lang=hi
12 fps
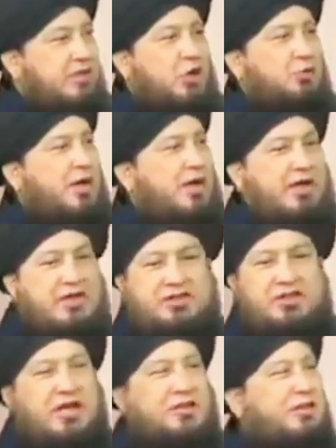कारोबार है
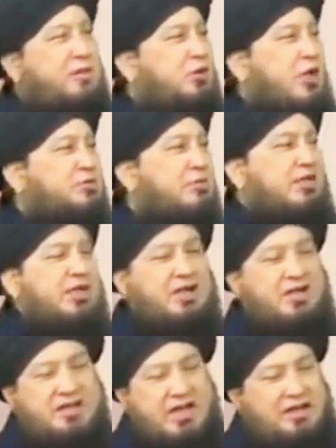तजारत है मुलाजमत है
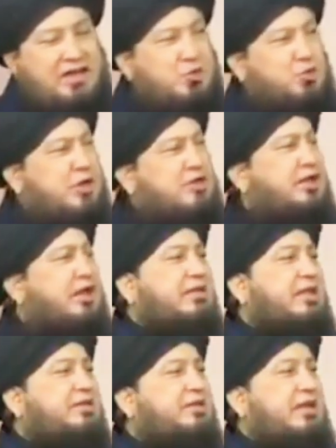कहीं ना कहीं अटकन आ
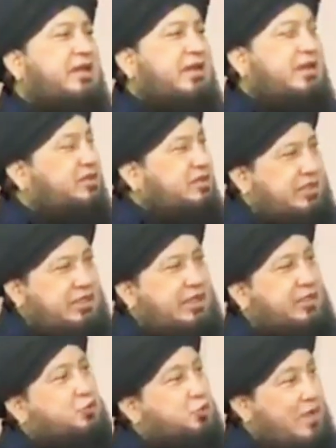जाती है दीन
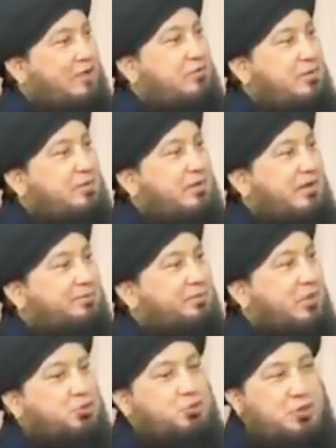नहीं दुनियावी मामले
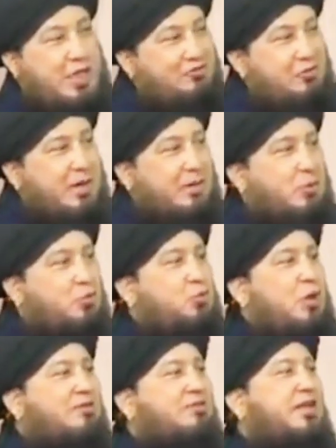दुनियावी मामलों में
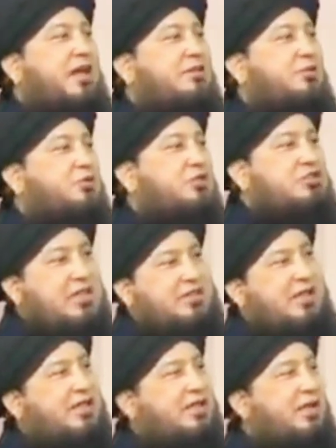रुकावटें आती है उसकी
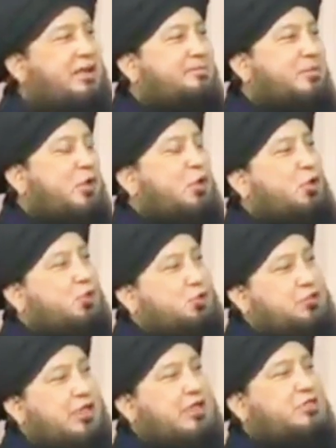चलता नहीं काम
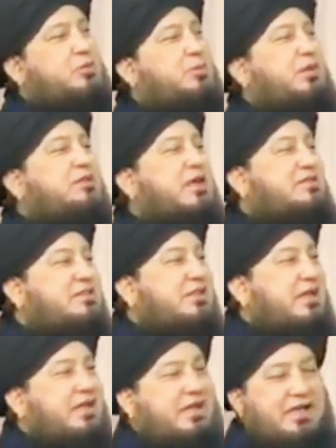उसके लिए इसमें बड़ी
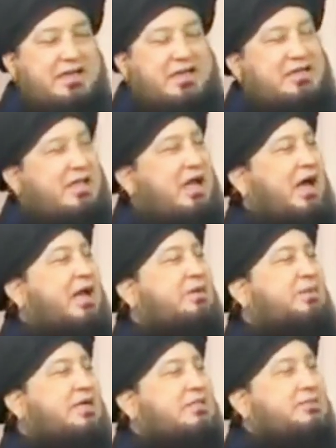तासीर है कि ये
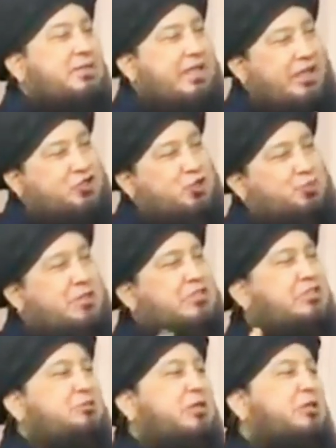हर नमाज के बाद एक सौ
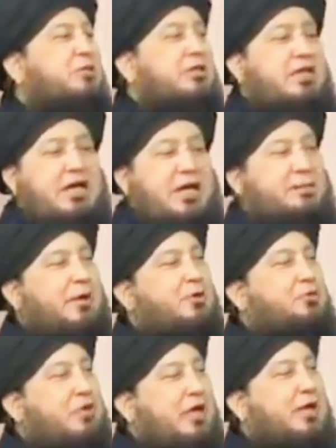पच्चीस मरतबा या
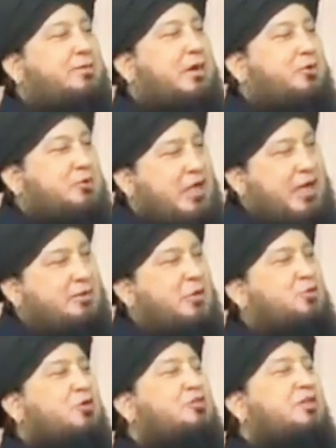रहमानो या रहमानो या
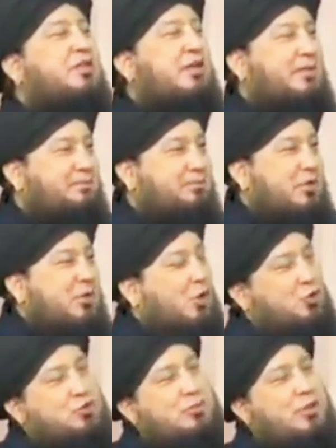रहमानो का विरद करें
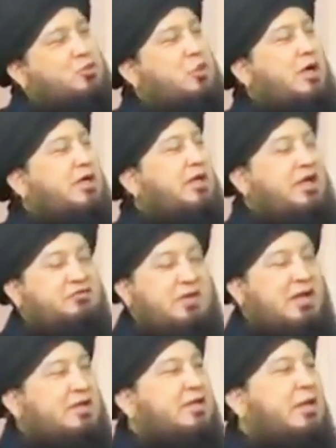और उसके बाद दुआ कर ले
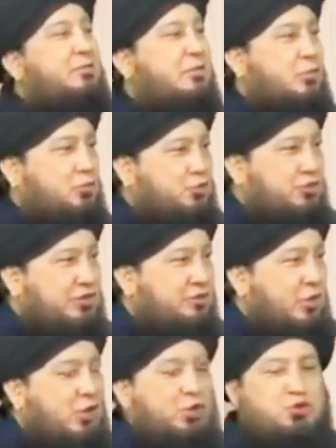अवला के ग्यारह मरतबा
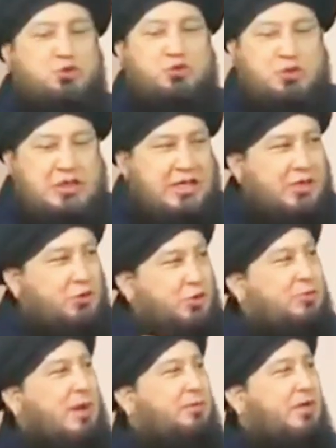दुरुशीफ तो दुनिया के
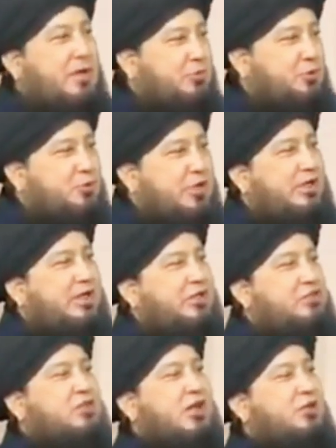कोई मामले कभी रुकेंगे
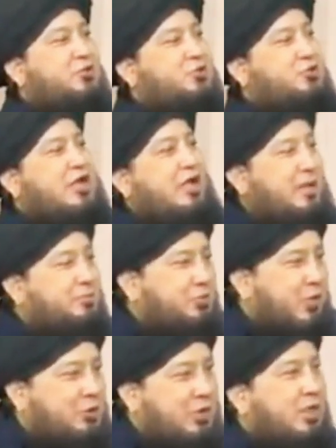नहीं इनशाला जो चाहेगा
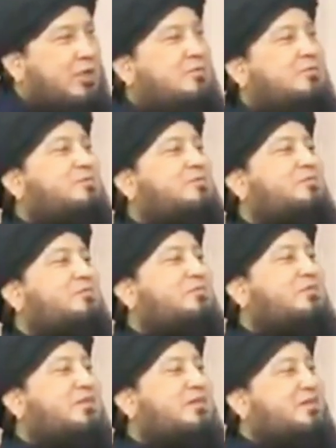पूरा हो जाएगा
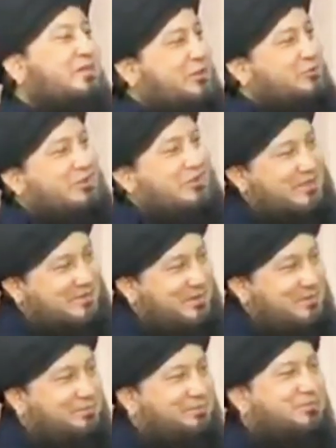ये इसमें
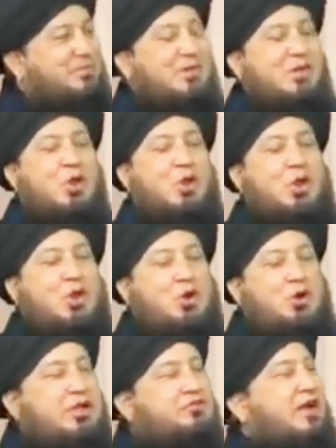तासीर हाँ,
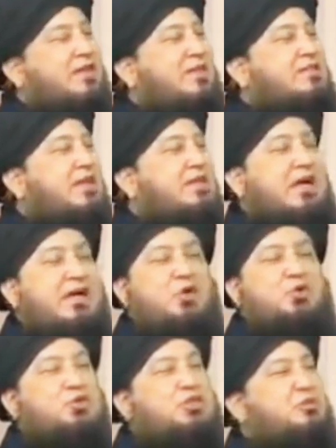और एक फ़ायदा इसका है कि
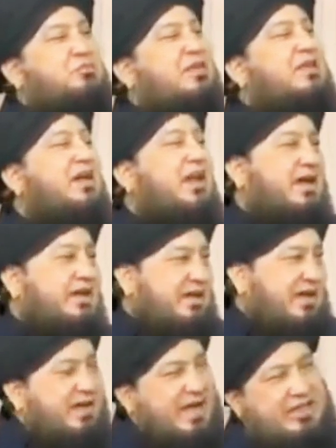अगर कोई शख्स बद अखलाक है
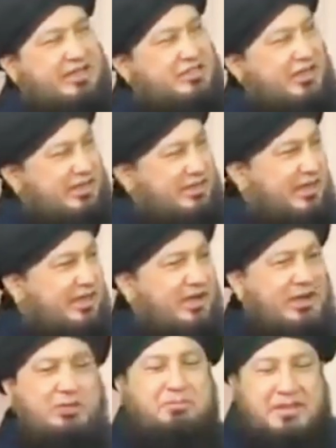अखलाक अच्छे नहीं है
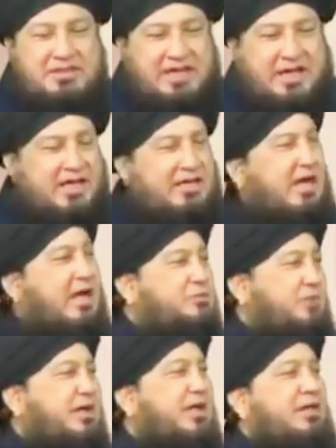बच्चा है या
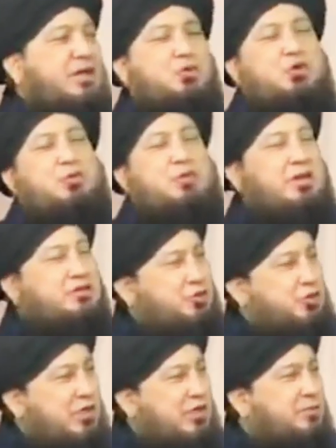हस्बैंड है या कोई भी
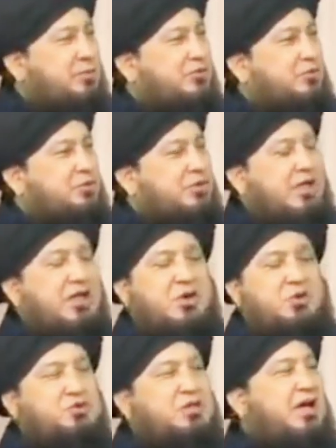अजीज़ और करीब में से कोई है
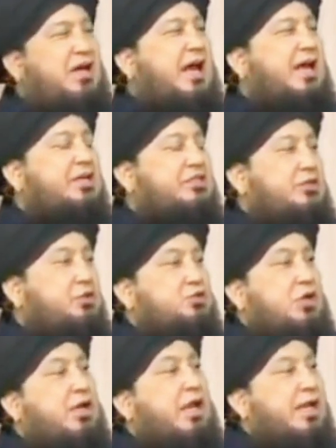उसके अखलाक अच्छे नहीं
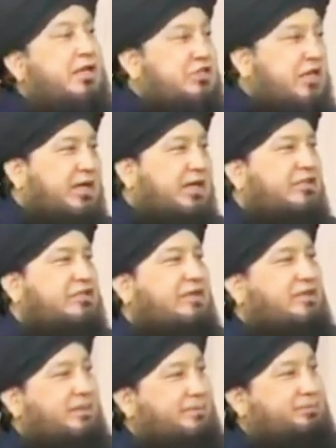उसका अखलाक अच्छा करना
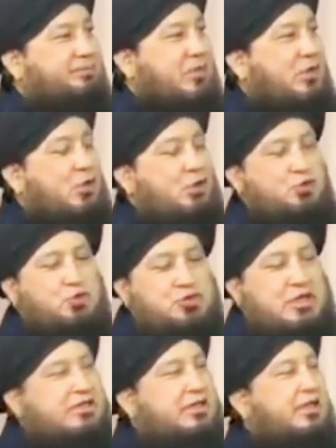चाहते हैं तो
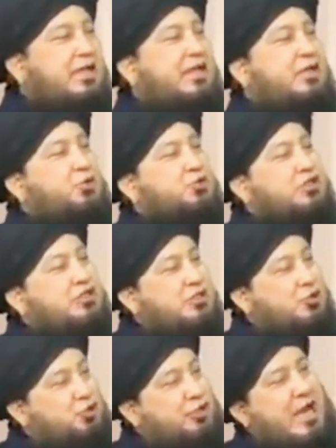उसका तरीका है कि उस शख्स
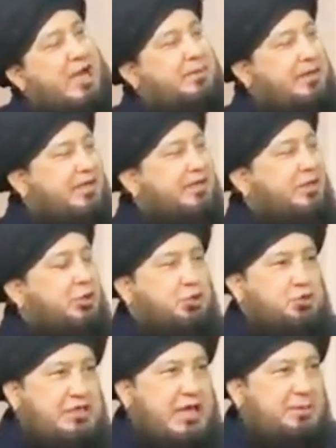का जो नाम है
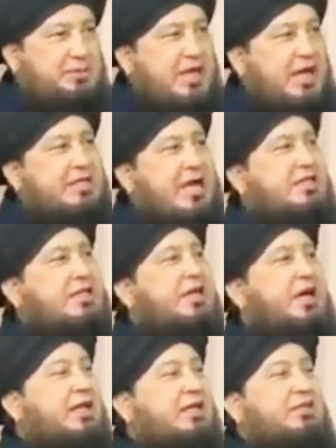उस नाम के आदाद
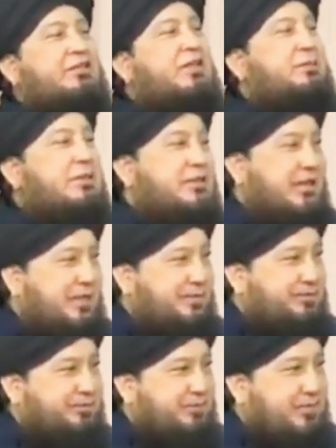निकालने कितने बनते हैं